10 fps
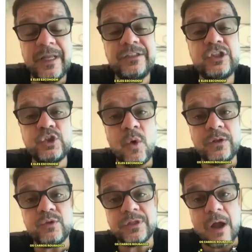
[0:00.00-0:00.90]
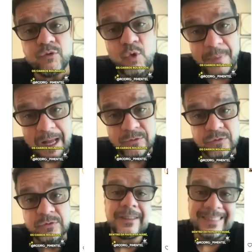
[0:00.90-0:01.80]
E eles escondem os carros
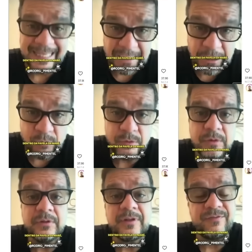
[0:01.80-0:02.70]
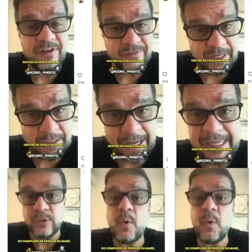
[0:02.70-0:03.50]
roubados dentro da favela da Maré,